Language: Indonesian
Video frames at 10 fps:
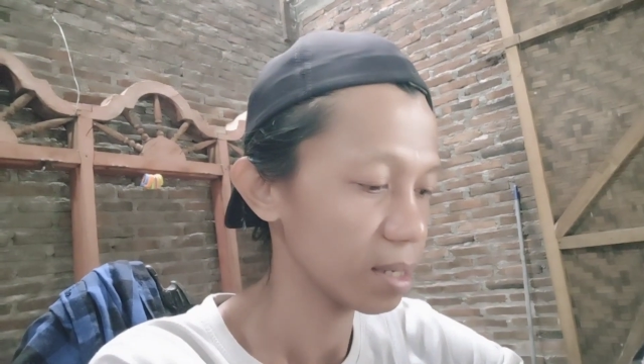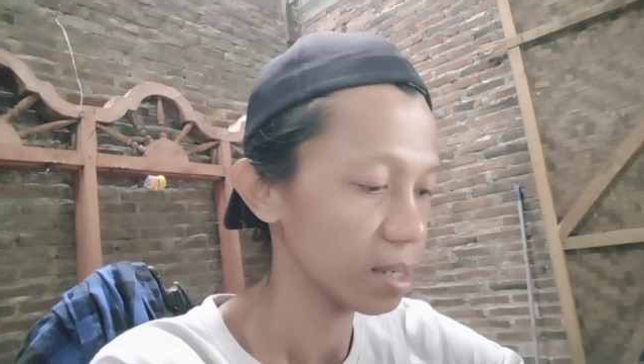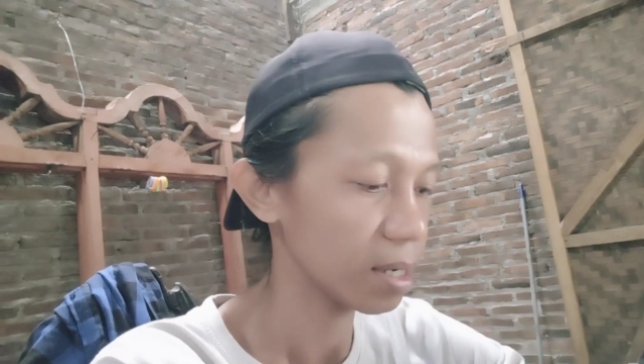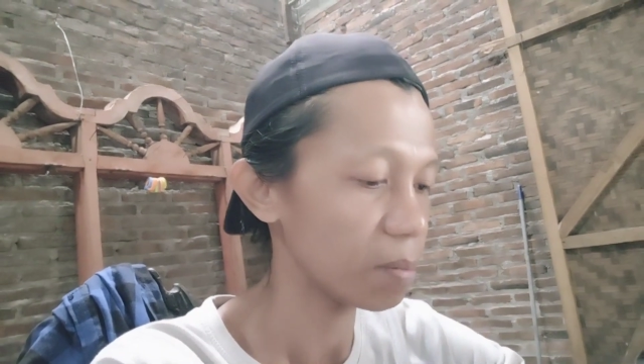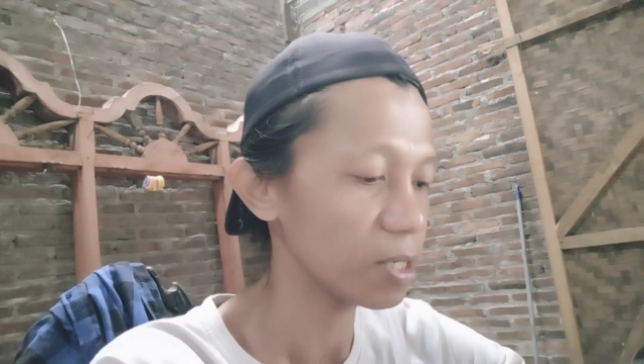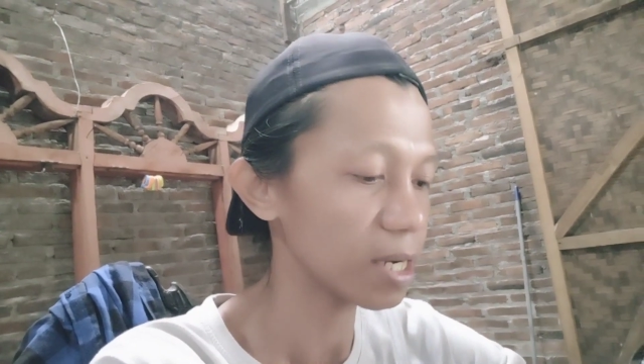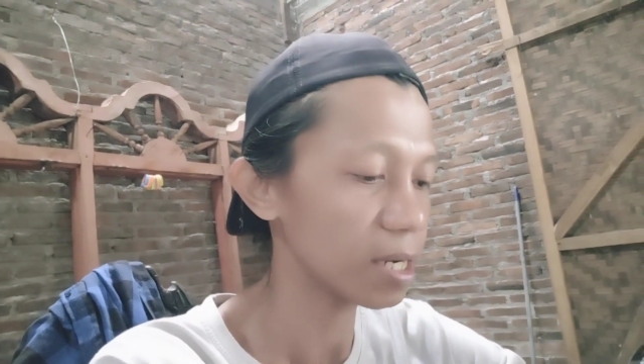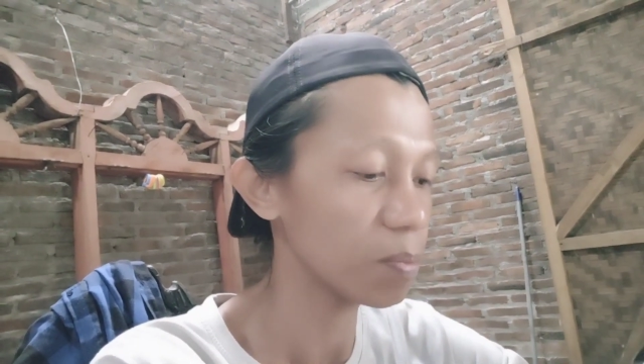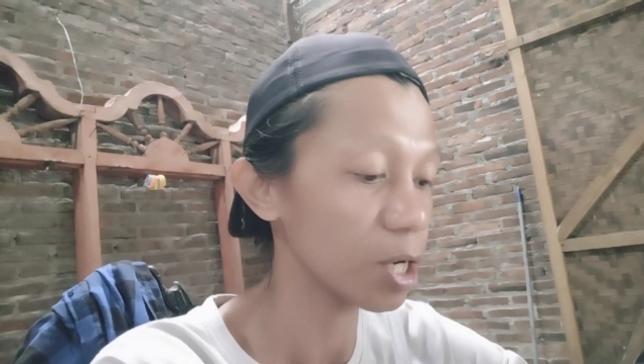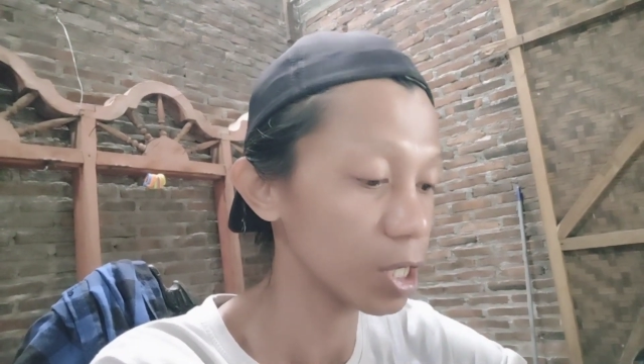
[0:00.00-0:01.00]
dan bisa
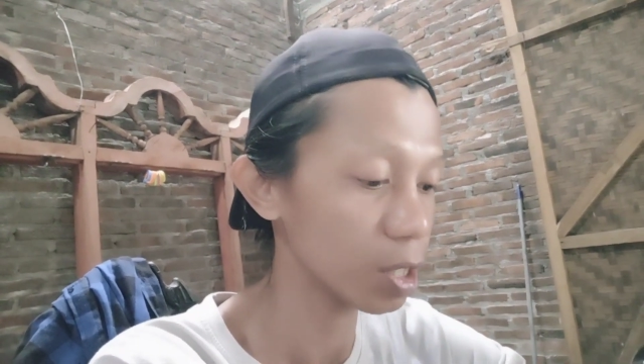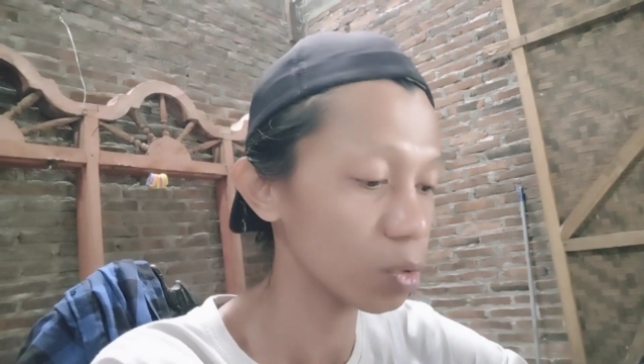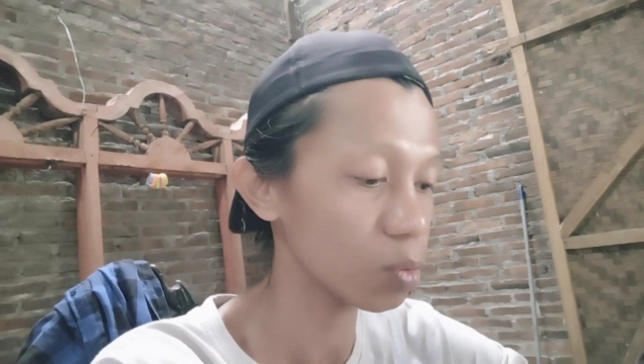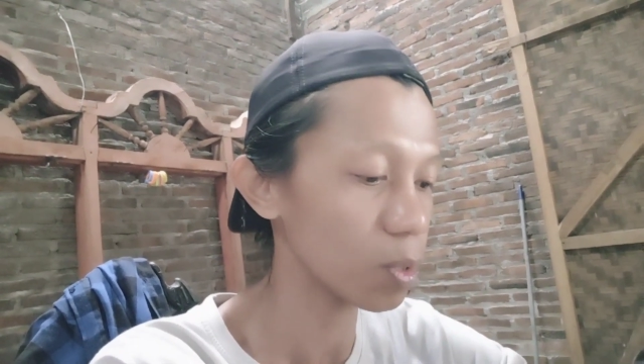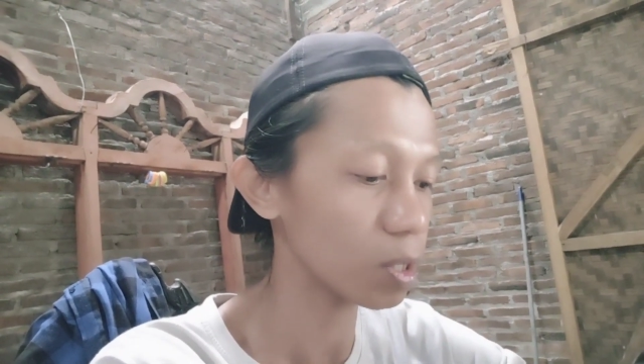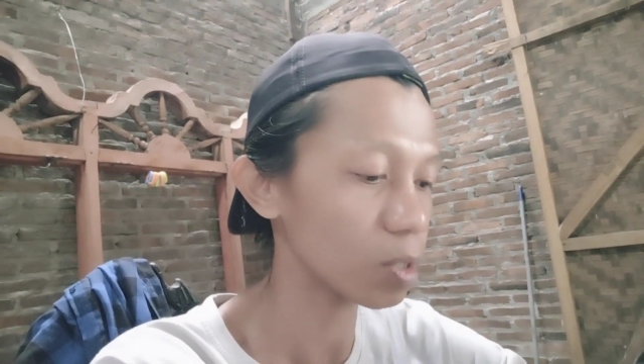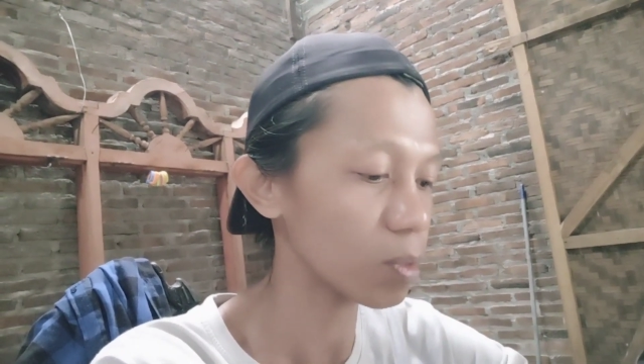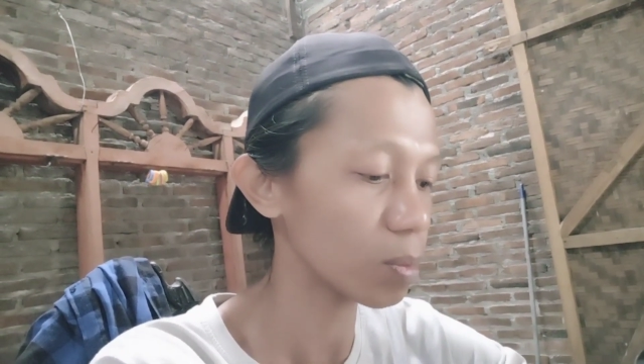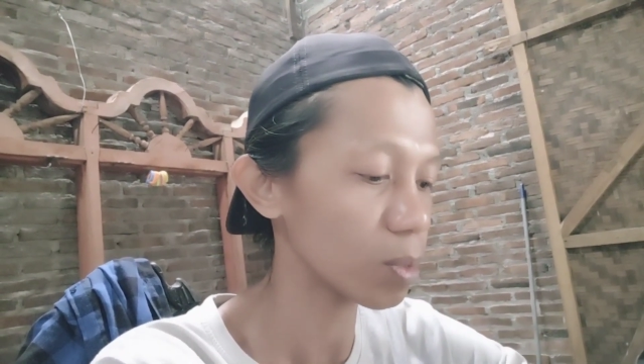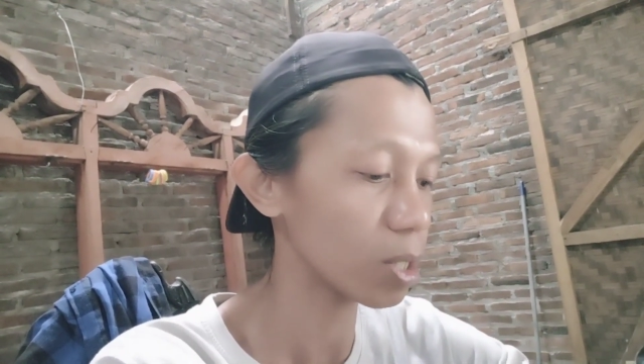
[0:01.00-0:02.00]
dibeli itu eh,
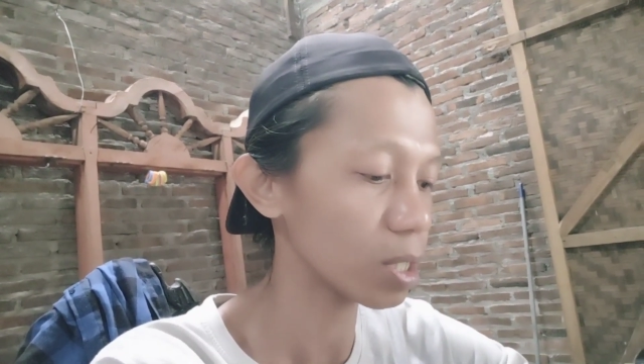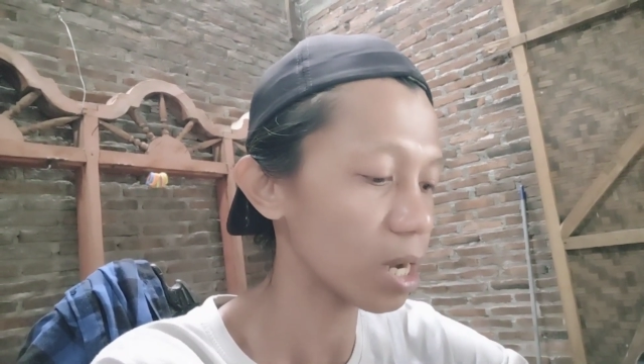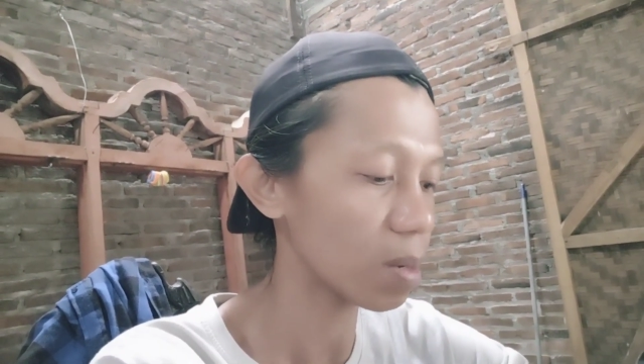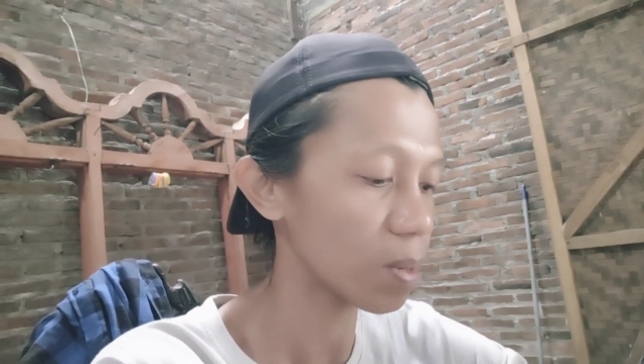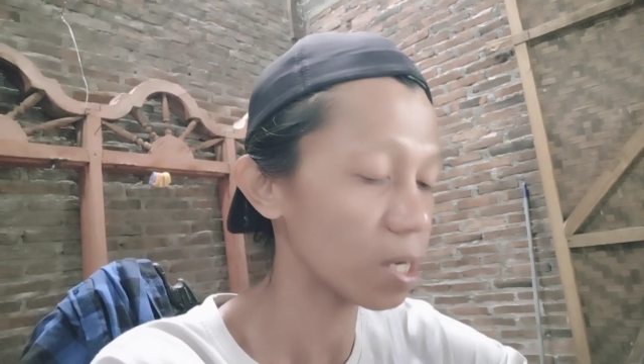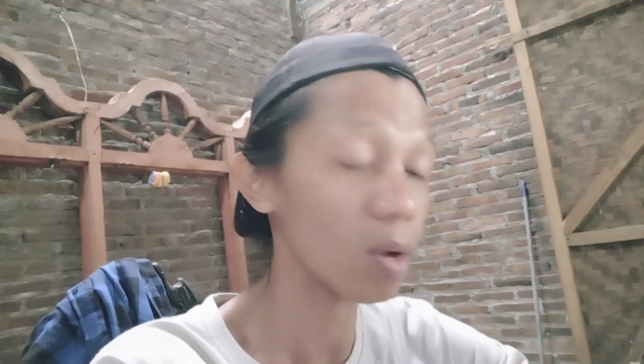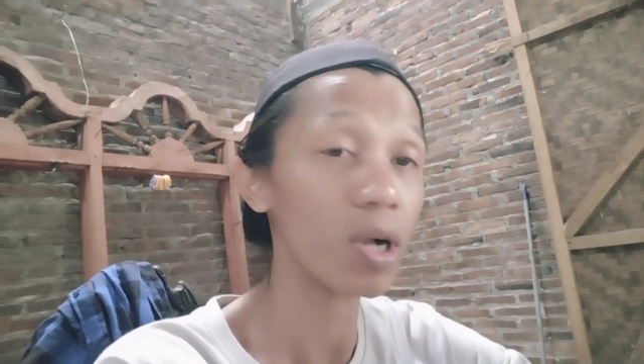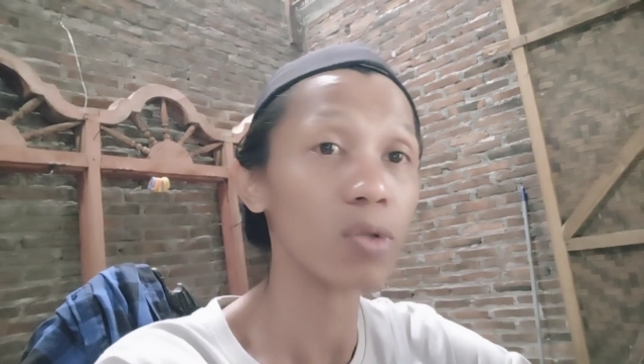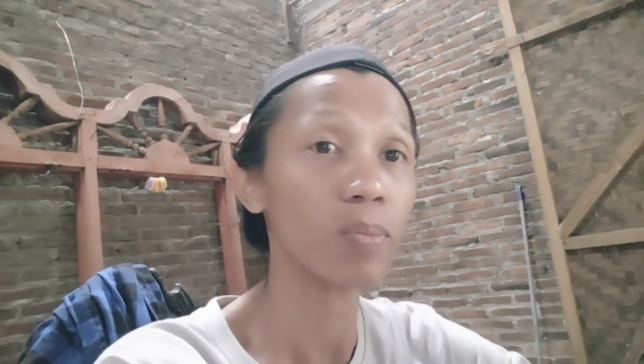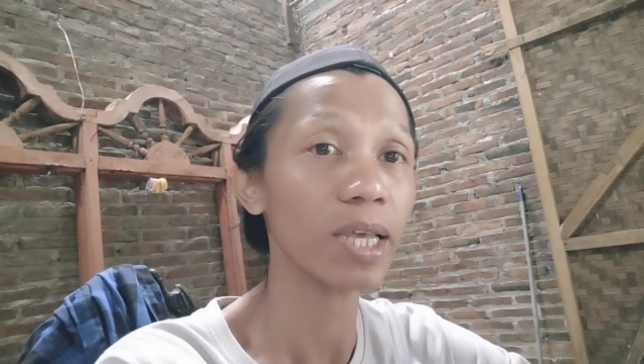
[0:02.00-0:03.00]
teman-teman kita kan pada
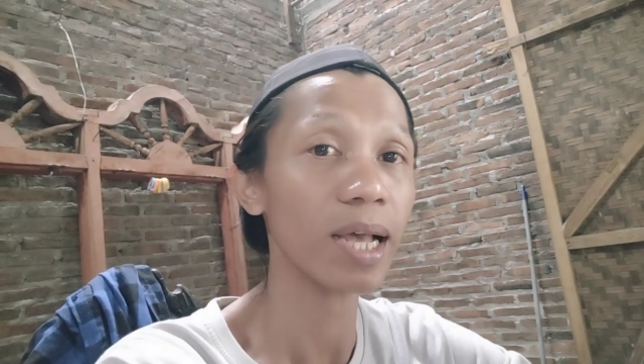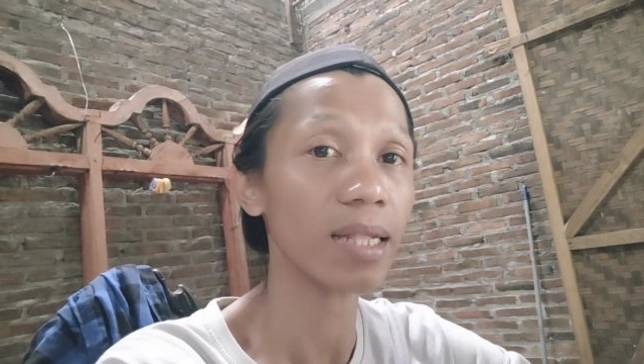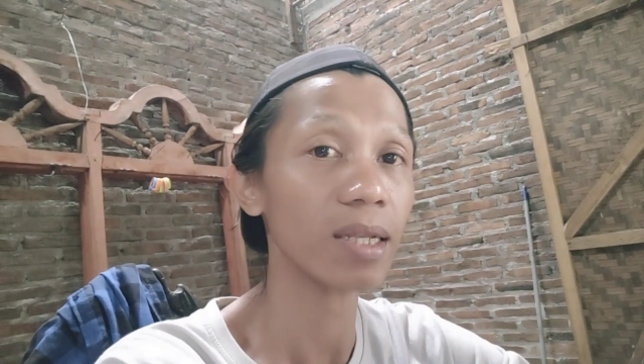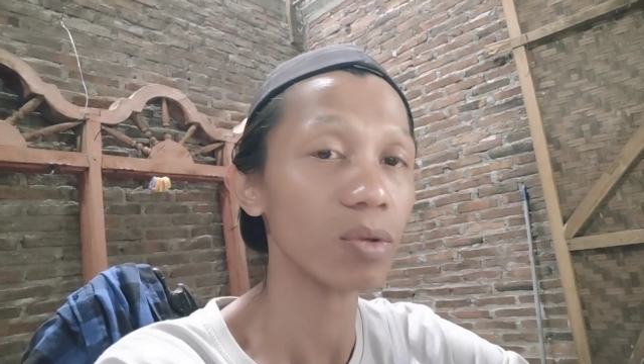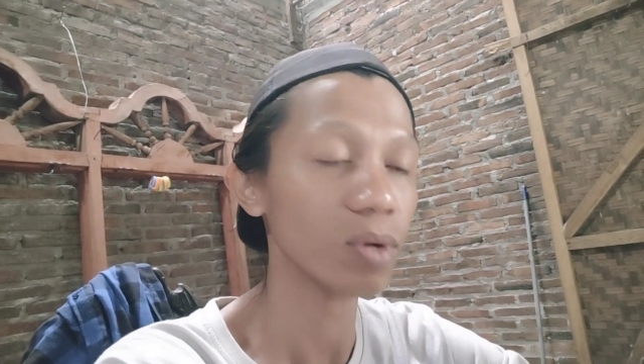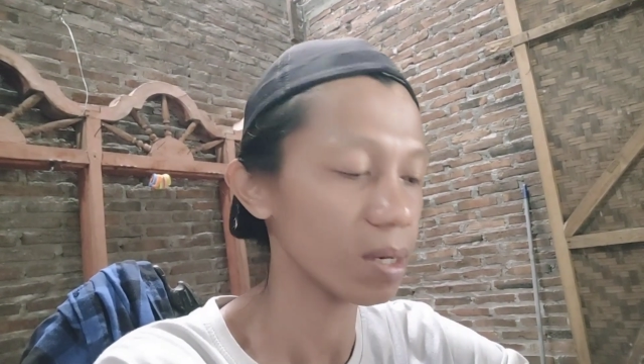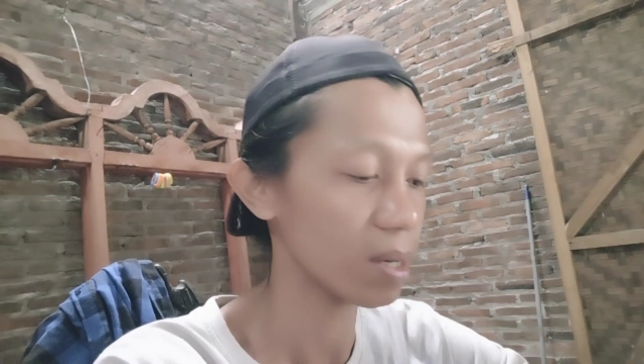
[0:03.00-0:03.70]
waktu mikat itu kan